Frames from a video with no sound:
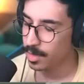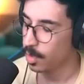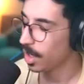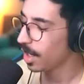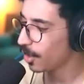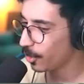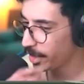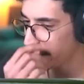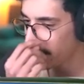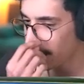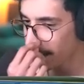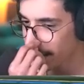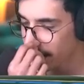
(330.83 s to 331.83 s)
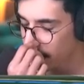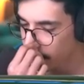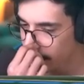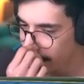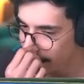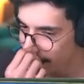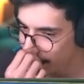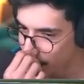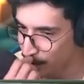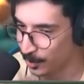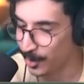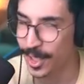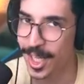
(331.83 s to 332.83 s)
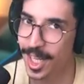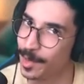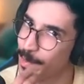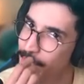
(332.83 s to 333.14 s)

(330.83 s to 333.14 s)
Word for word: والله خوينا الله يهديه ما يهاجم والله